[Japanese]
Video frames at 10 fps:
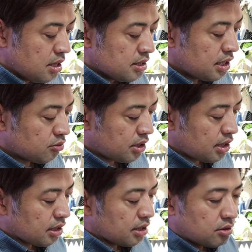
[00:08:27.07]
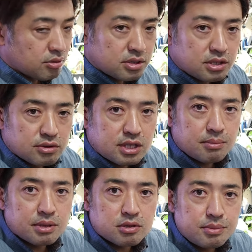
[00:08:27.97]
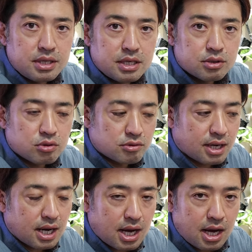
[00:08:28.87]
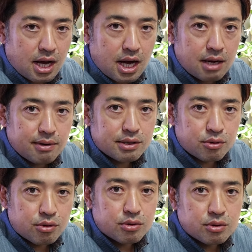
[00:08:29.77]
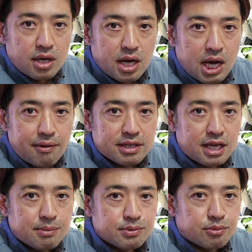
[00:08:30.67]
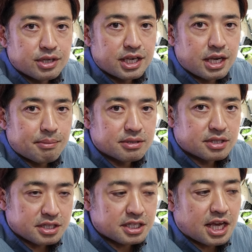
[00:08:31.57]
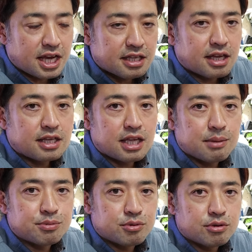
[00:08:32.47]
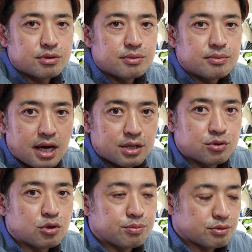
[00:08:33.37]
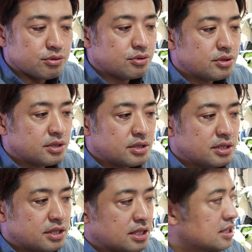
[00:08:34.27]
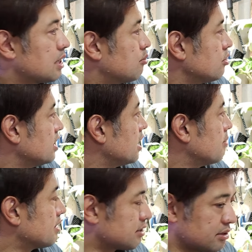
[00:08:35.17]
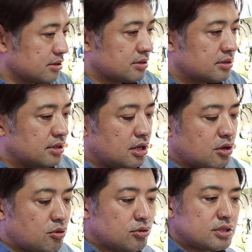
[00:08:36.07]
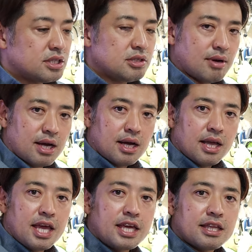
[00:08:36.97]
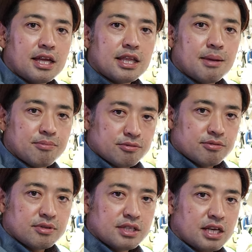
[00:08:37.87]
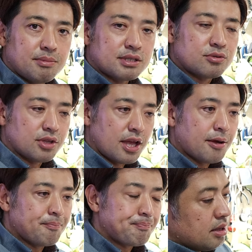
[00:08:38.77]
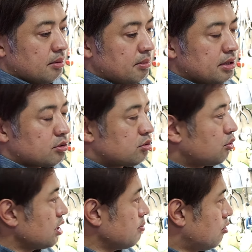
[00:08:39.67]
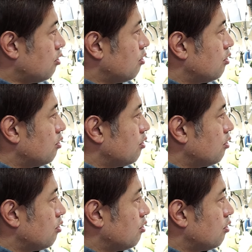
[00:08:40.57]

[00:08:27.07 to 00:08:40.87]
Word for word: なので、こっちの 300ml は泡タイプも入れれますし、液体タイプのハンドソープ、洗剤も入れれます。こっちは液体タイプになりますので、まあ、どれも